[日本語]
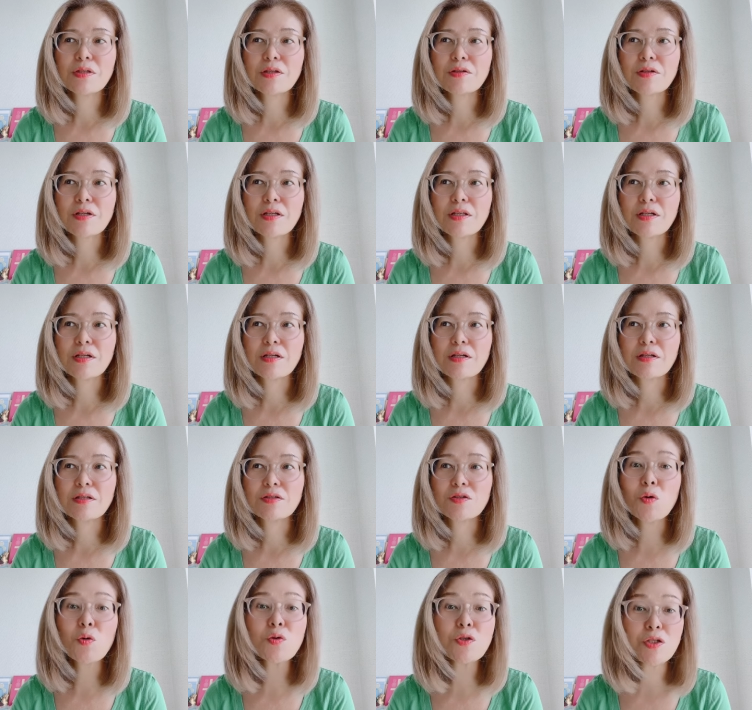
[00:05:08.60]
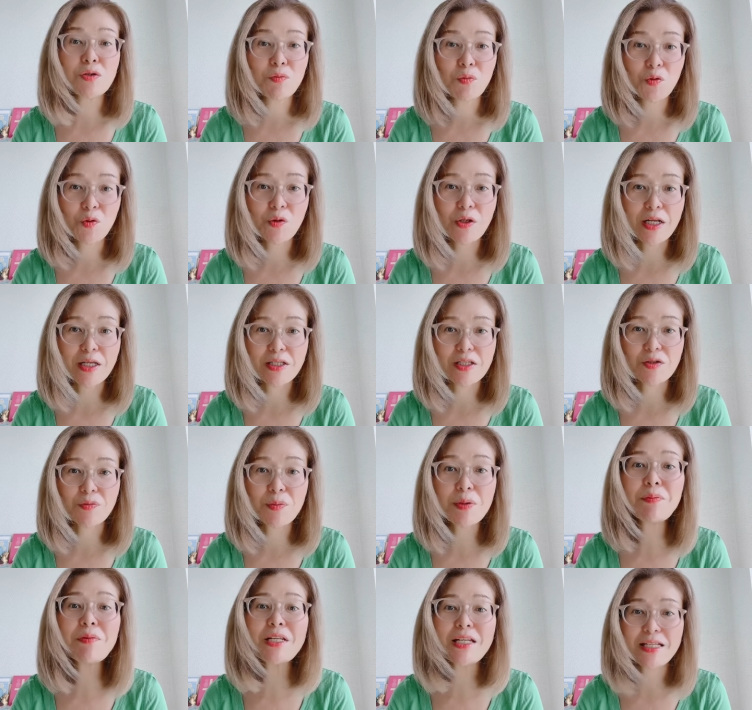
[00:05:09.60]
ていうかな小心者なんです
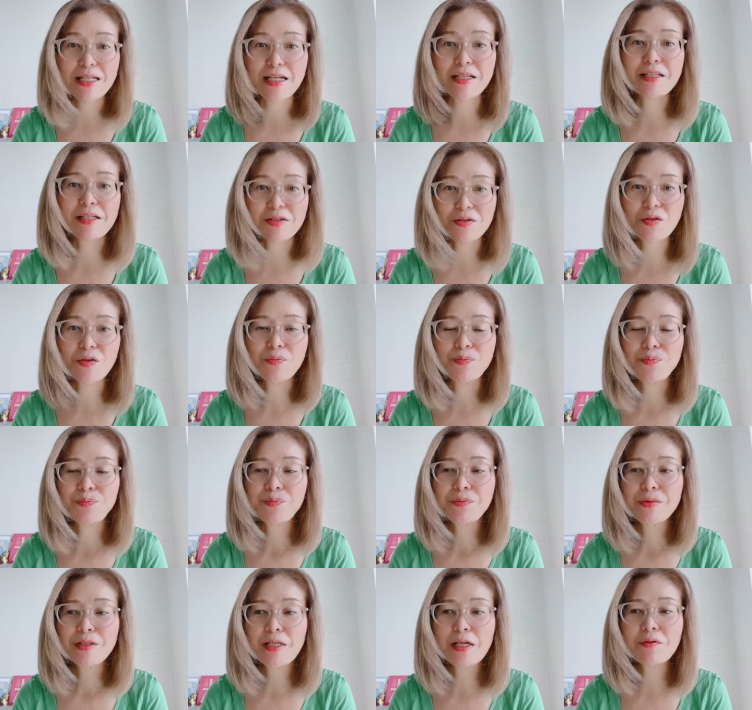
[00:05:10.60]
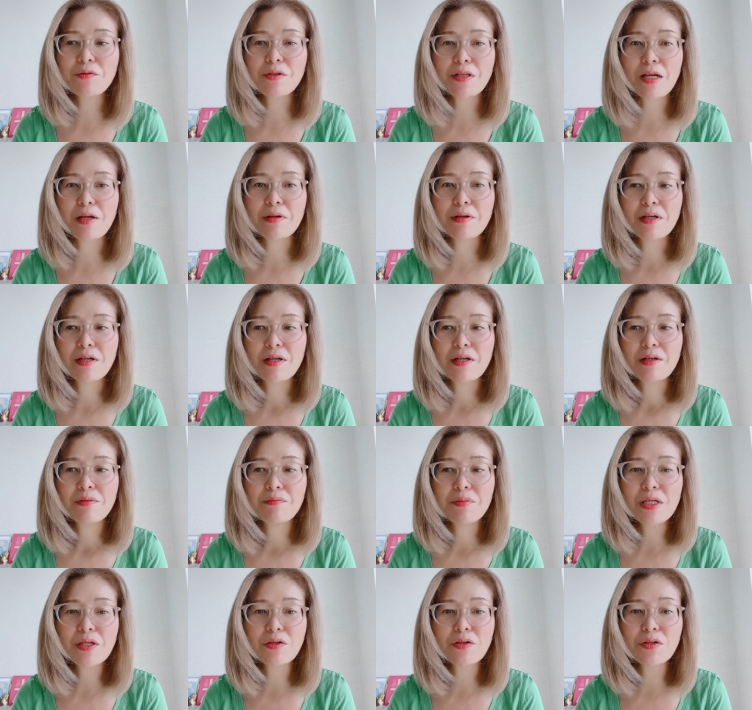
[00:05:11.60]
ビビりなんですなので
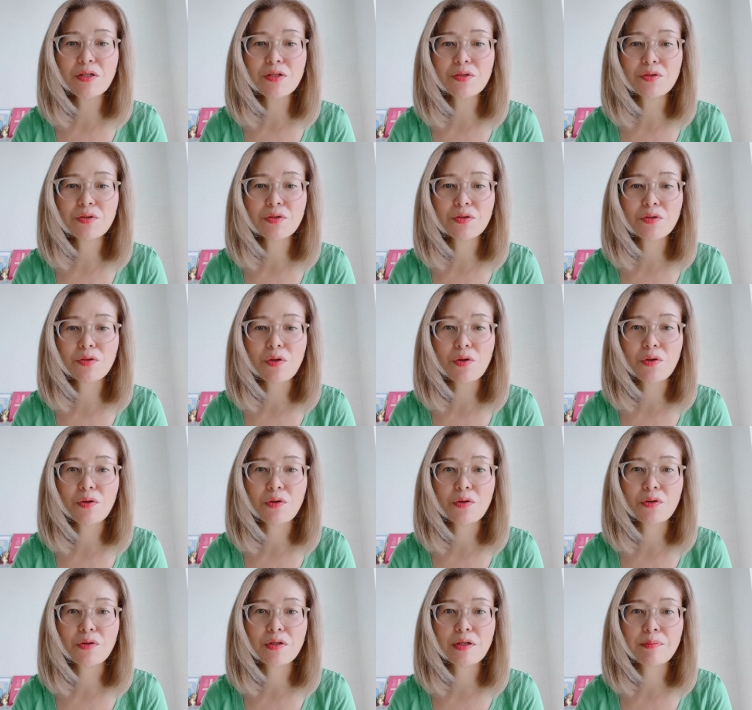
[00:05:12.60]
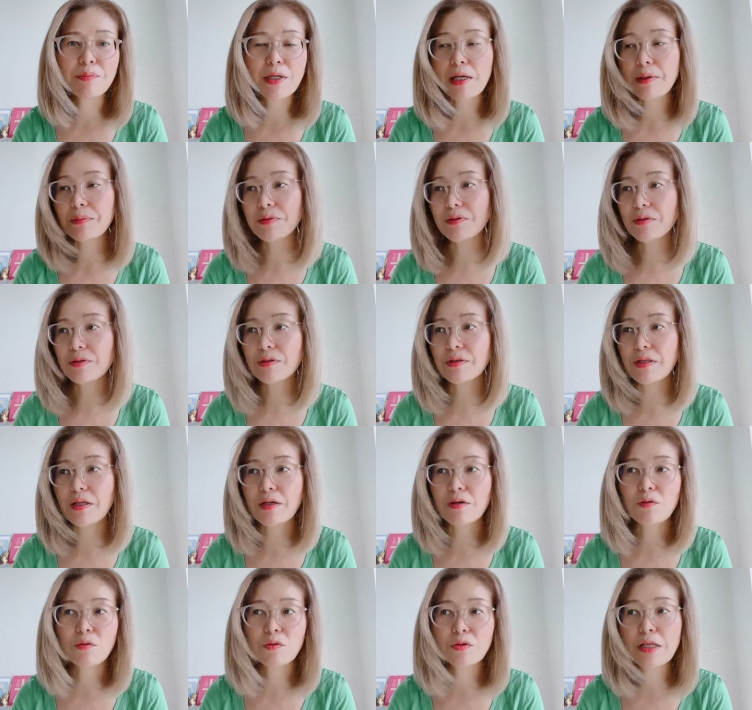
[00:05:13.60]
びっくりするとやっぱかぶっ
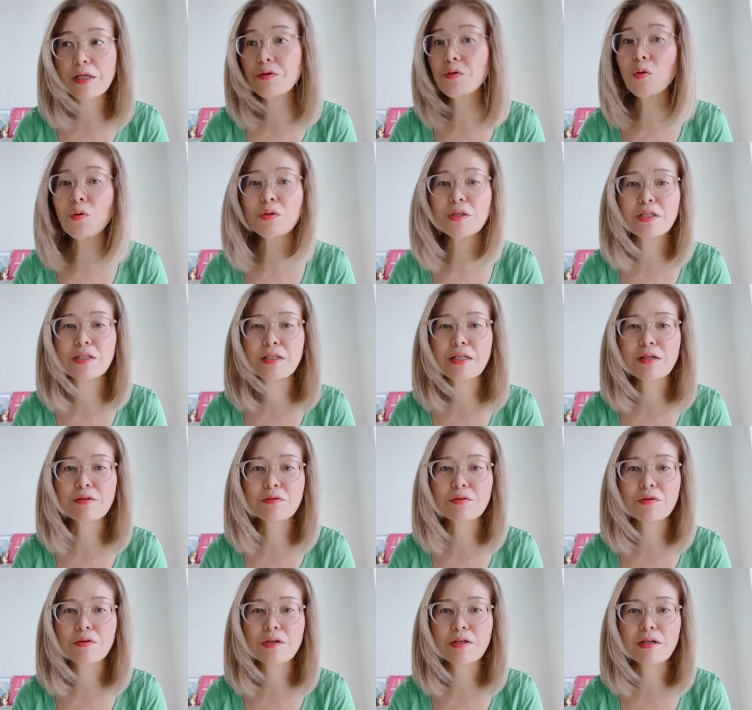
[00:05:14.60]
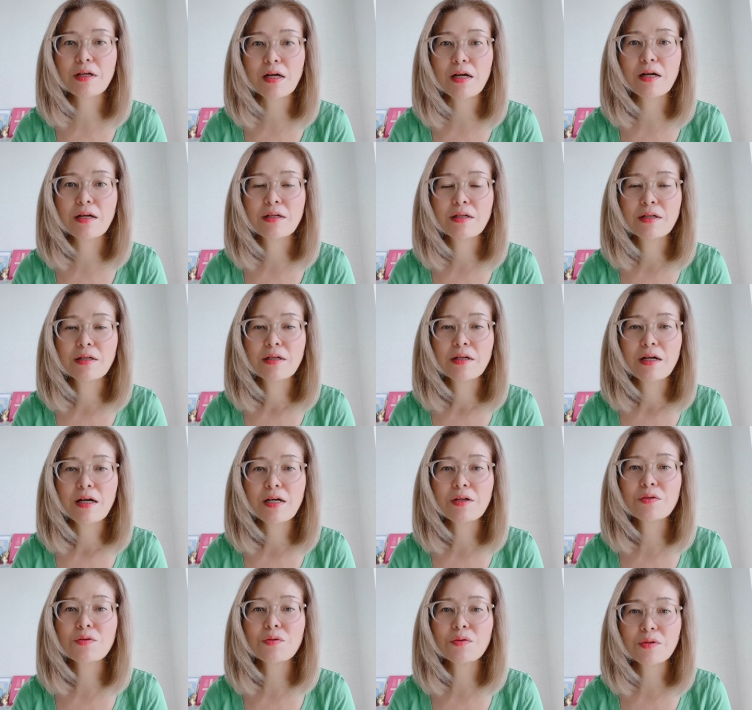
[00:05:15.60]
てこう出そうになる時が
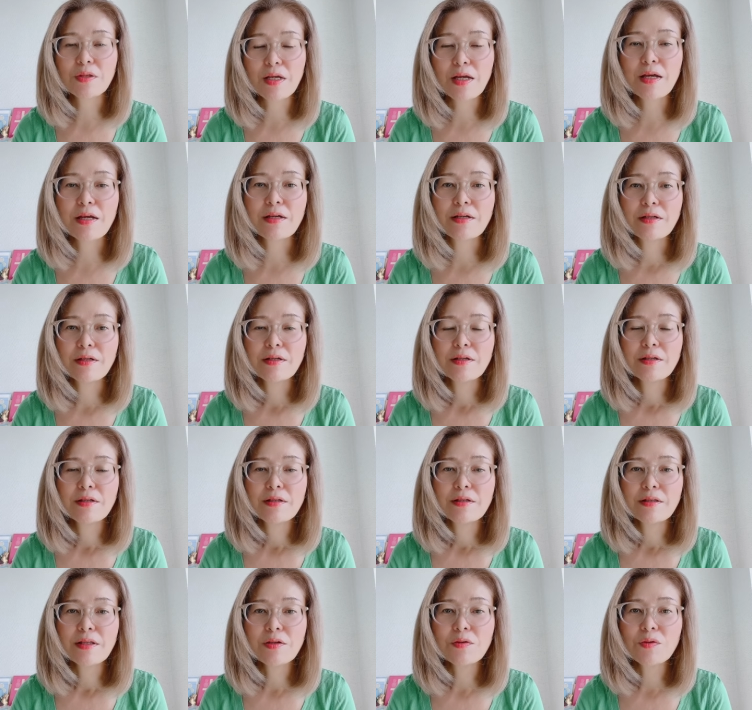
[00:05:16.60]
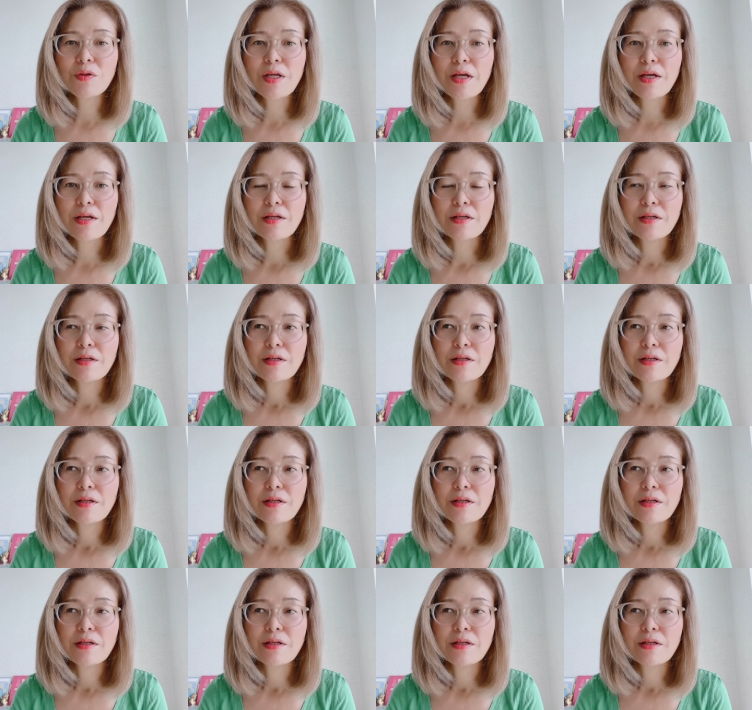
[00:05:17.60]
あるのでなので、